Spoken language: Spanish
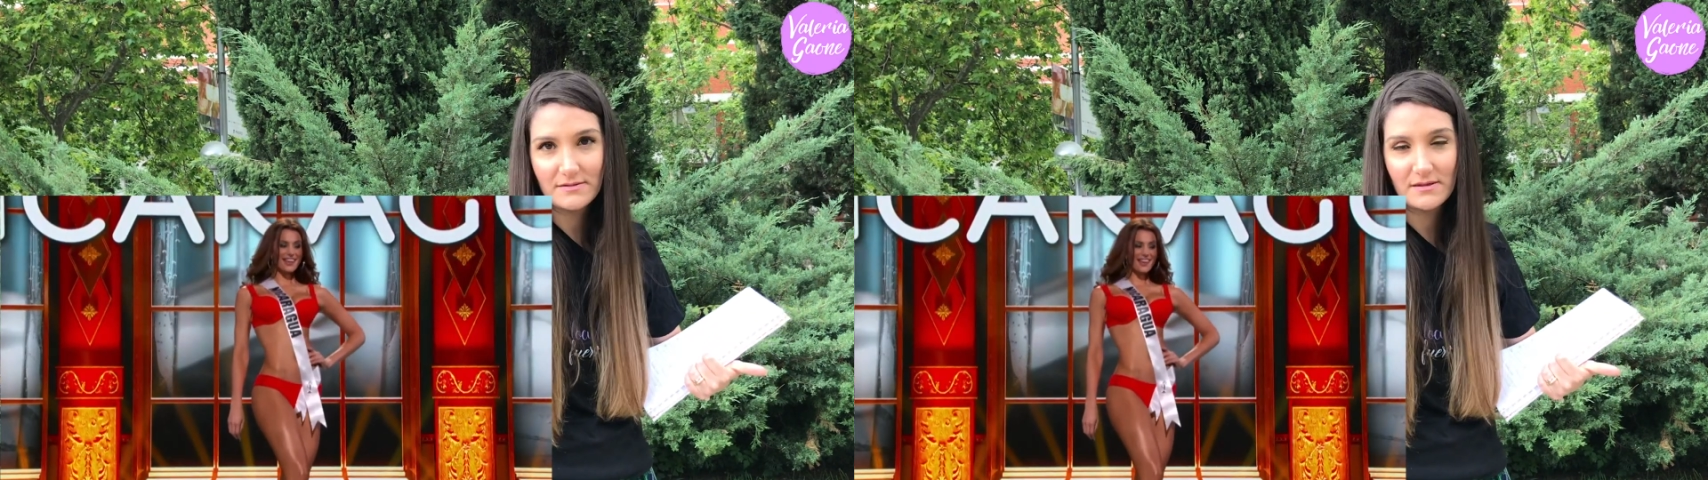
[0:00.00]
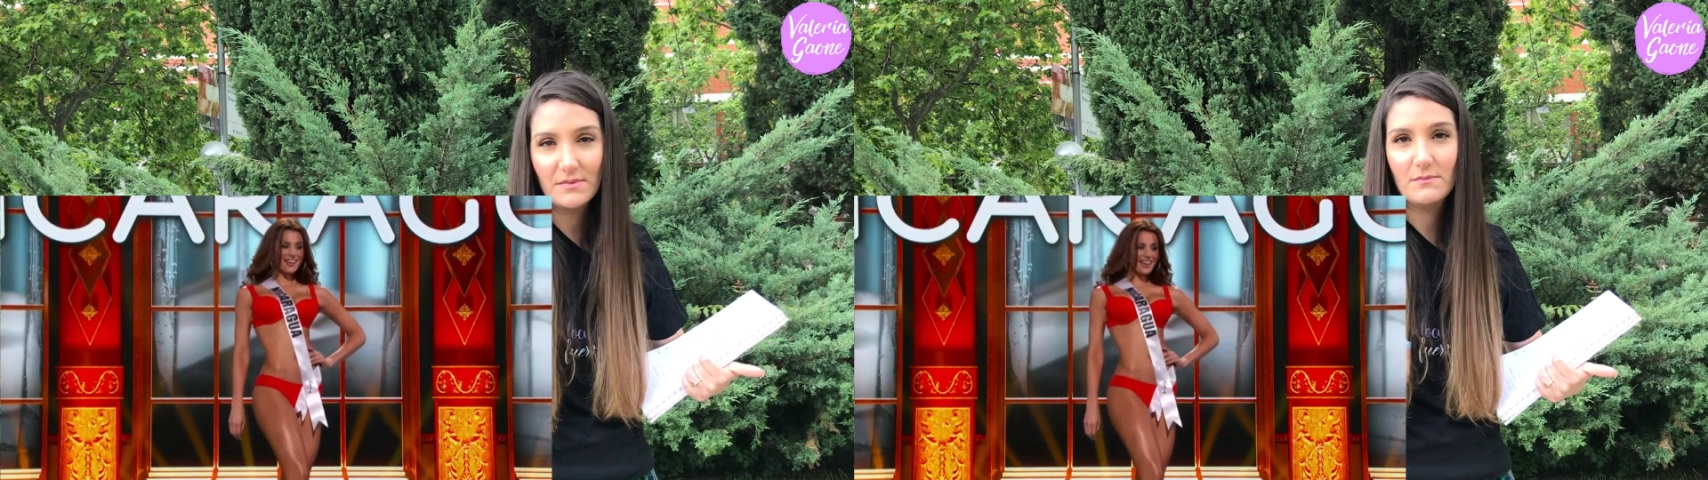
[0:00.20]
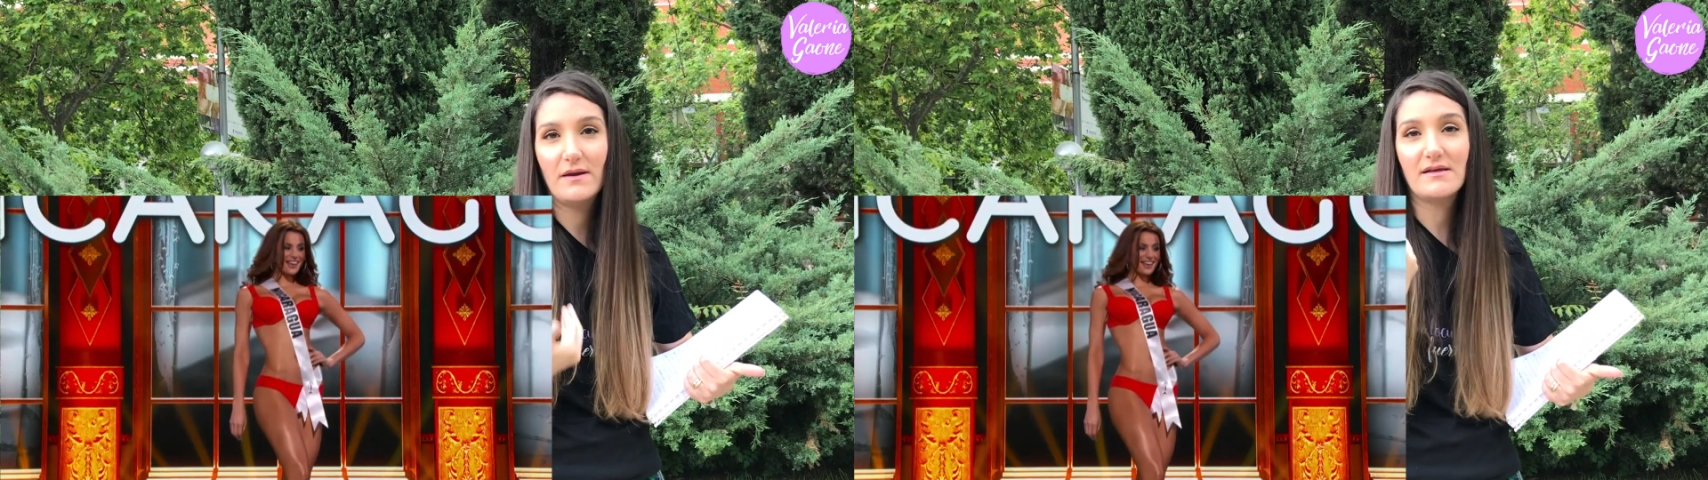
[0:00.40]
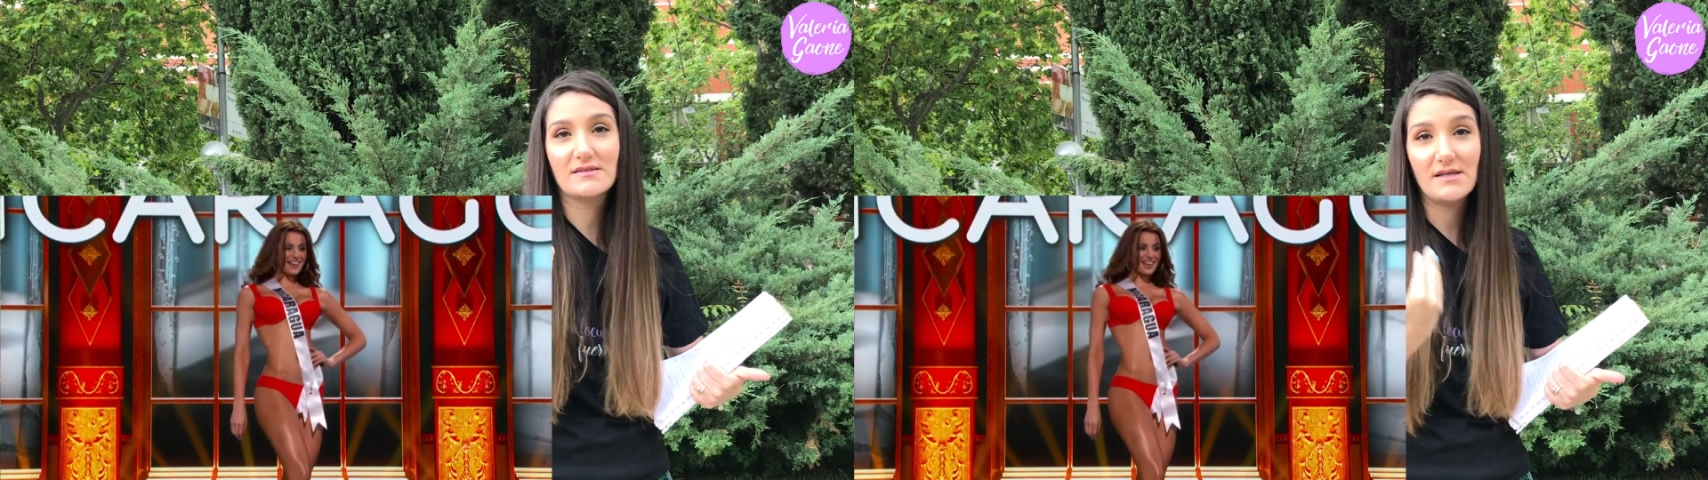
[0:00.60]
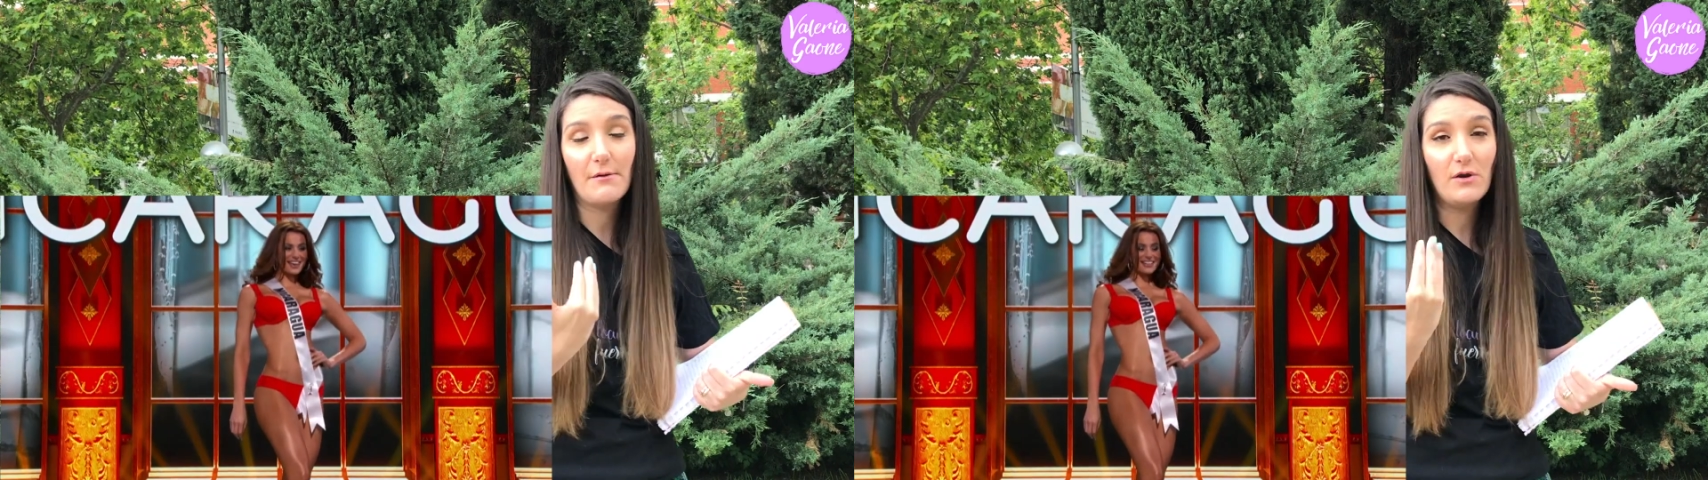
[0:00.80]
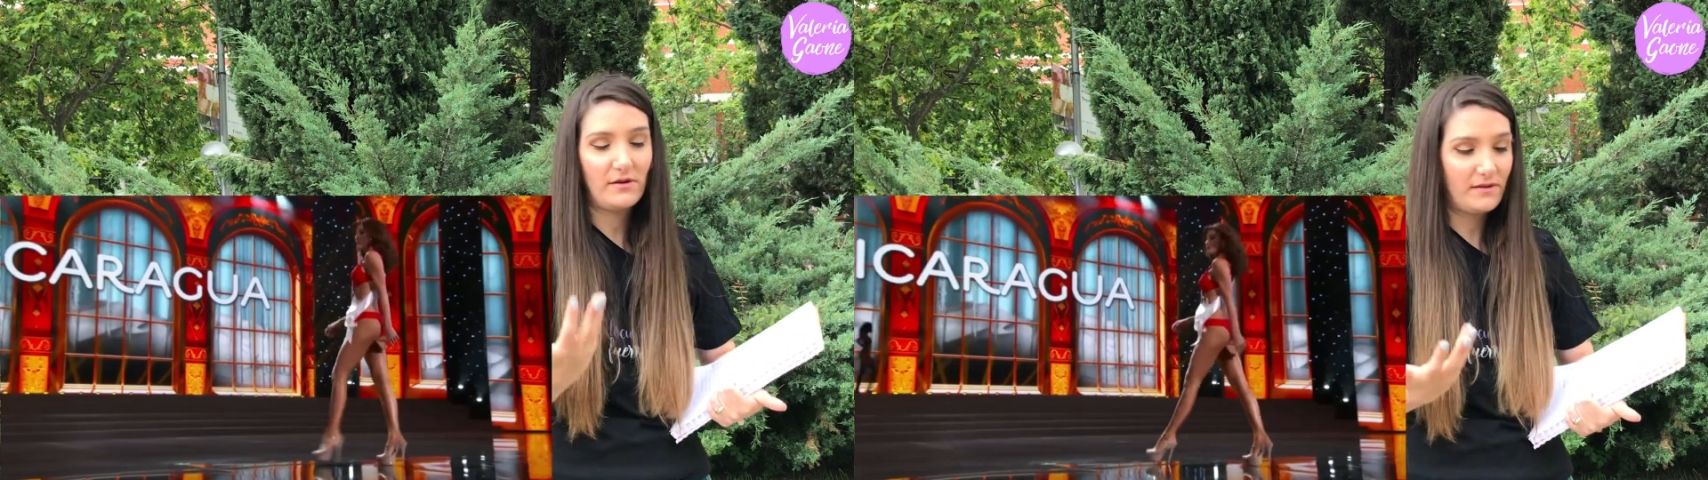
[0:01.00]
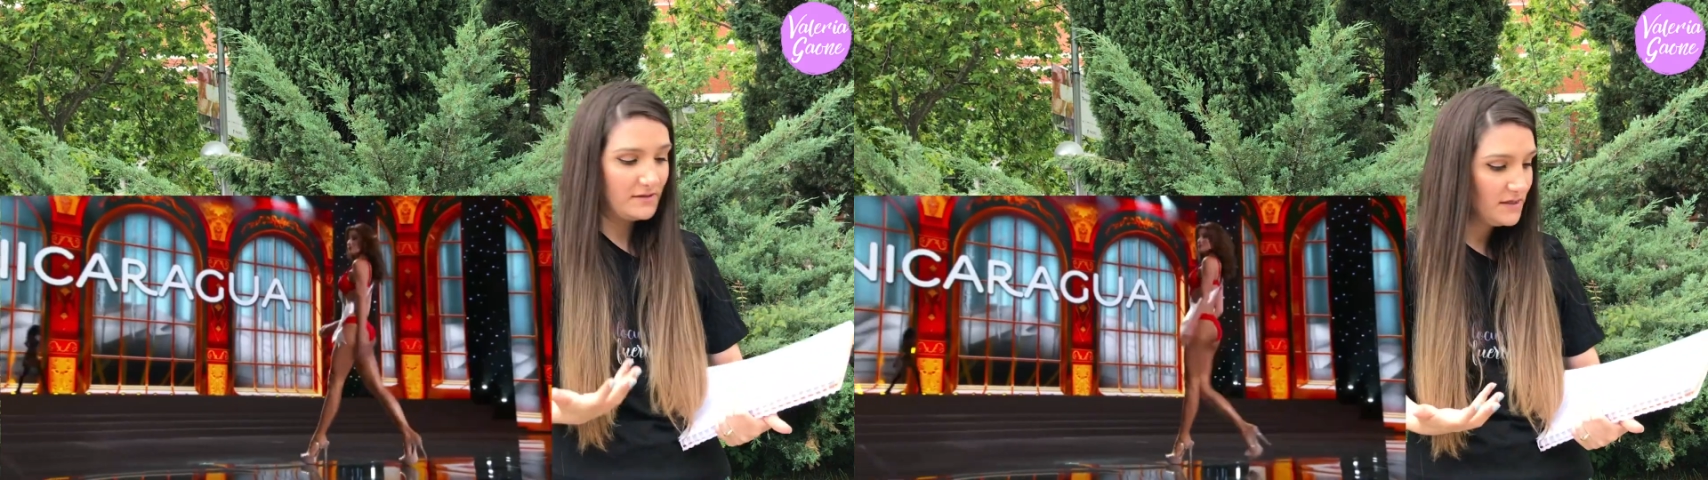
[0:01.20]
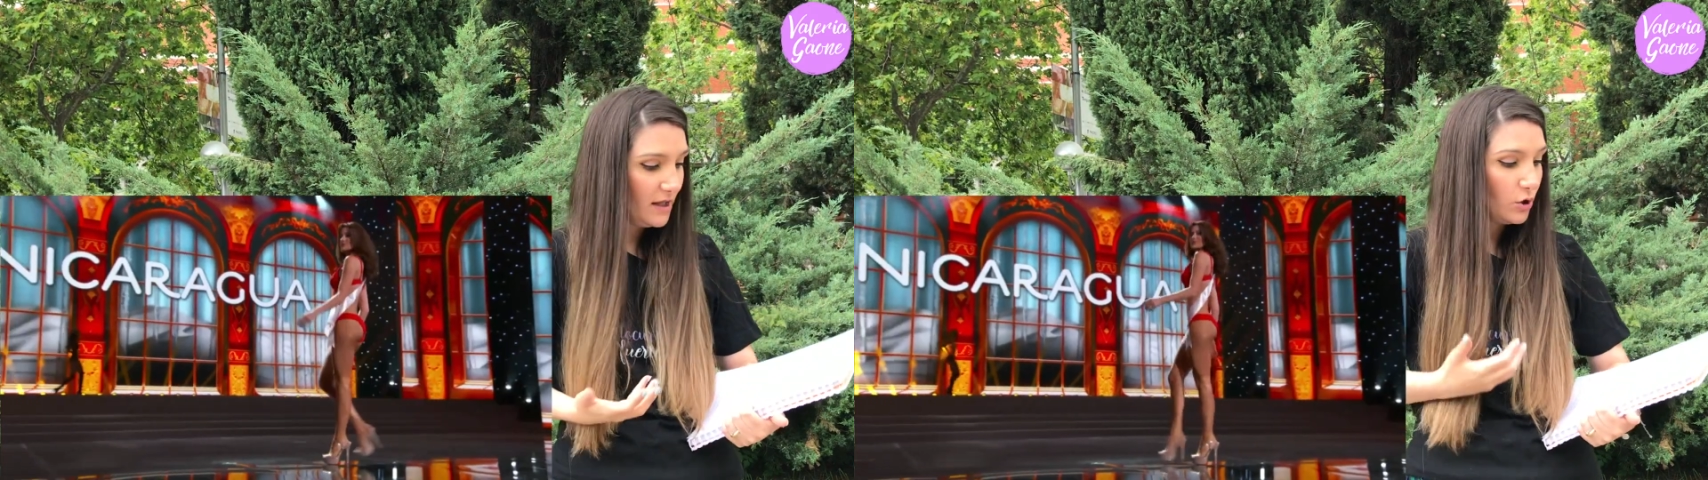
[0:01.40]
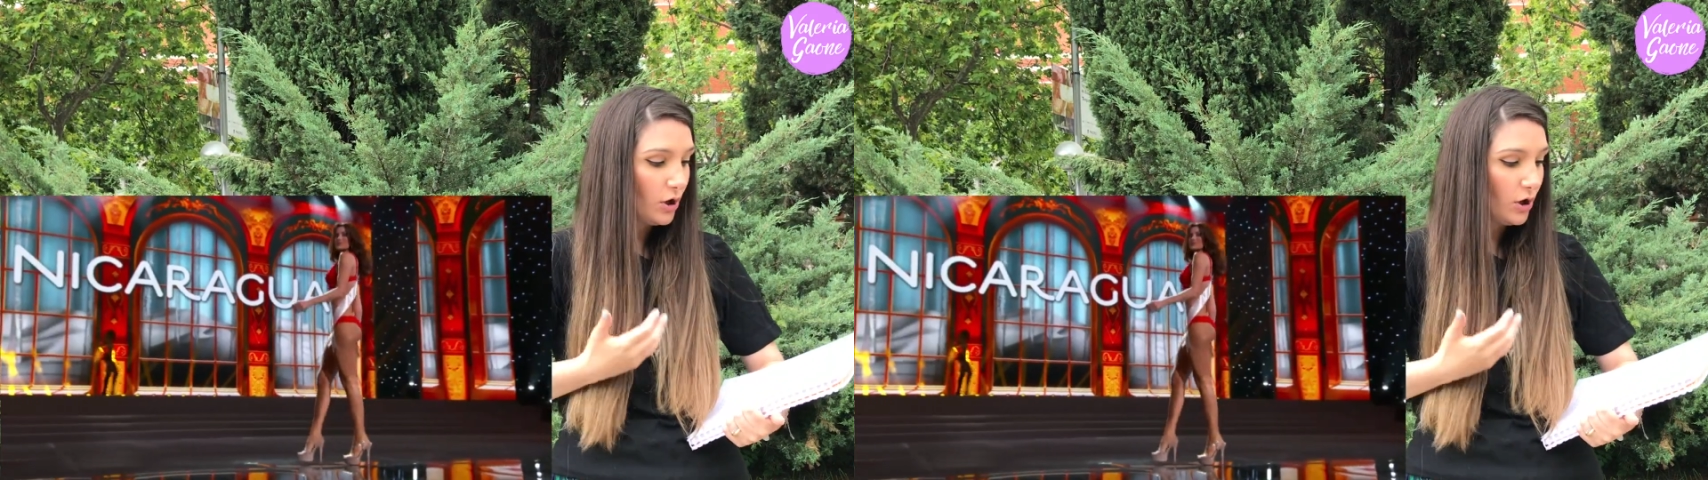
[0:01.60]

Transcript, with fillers: sí misma y que sabe lo que está haciendo,